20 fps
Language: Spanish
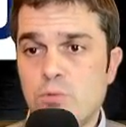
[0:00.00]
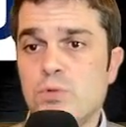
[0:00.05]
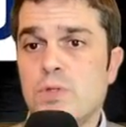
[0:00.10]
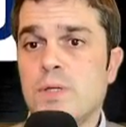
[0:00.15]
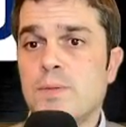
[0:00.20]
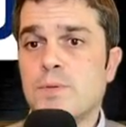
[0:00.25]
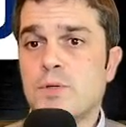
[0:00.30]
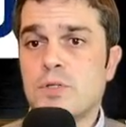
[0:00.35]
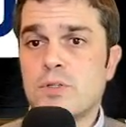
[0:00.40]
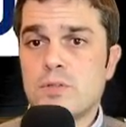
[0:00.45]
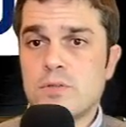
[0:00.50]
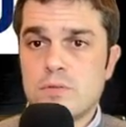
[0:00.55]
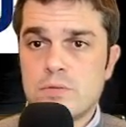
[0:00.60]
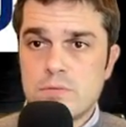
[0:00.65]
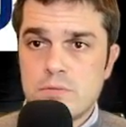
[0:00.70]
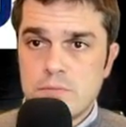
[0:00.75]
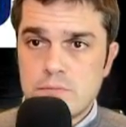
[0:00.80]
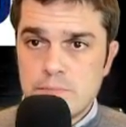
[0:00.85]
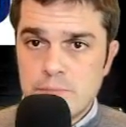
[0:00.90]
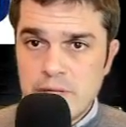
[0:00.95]
último
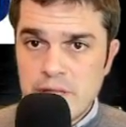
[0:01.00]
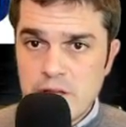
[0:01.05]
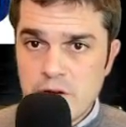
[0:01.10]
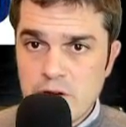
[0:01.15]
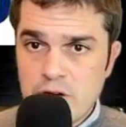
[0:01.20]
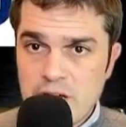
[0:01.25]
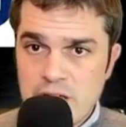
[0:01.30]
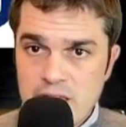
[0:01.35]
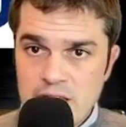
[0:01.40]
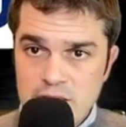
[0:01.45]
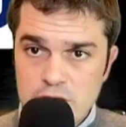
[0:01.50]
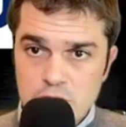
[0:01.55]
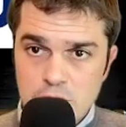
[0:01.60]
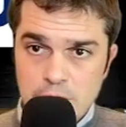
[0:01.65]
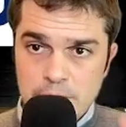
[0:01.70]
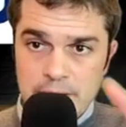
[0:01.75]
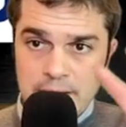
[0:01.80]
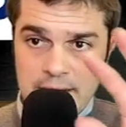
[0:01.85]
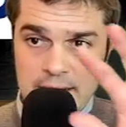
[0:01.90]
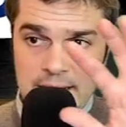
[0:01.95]
vídeo que hice
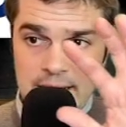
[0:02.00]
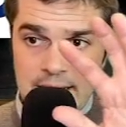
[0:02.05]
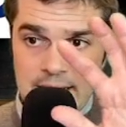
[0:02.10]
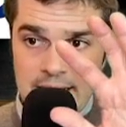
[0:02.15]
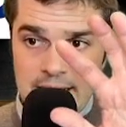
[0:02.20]
sobre,